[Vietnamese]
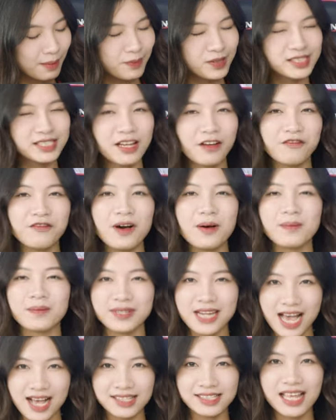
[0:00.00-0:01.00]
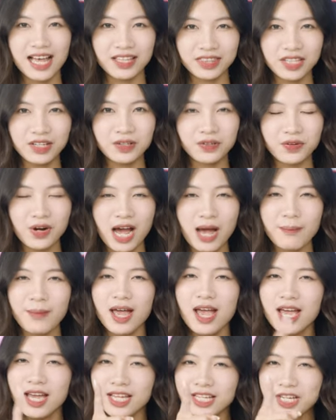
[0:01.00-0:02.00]
một sản phẩm đáng giá từng gram.
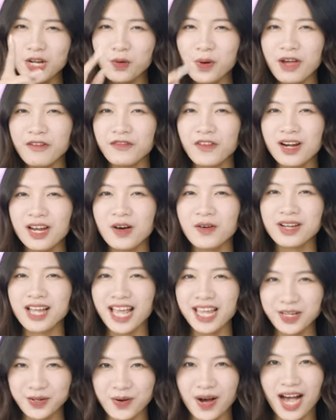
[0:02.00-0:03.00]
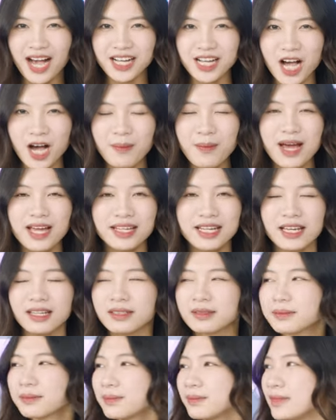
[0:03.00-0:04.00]
Đừng quên follow kênh của Hà Công. Từ từ,
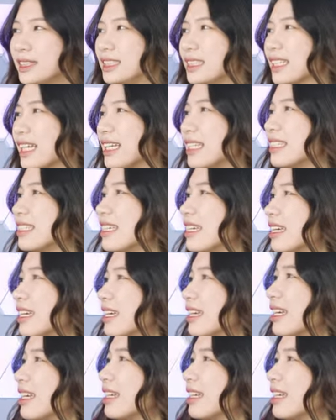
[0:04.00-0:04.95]
từ, từ, em ơi. Gì?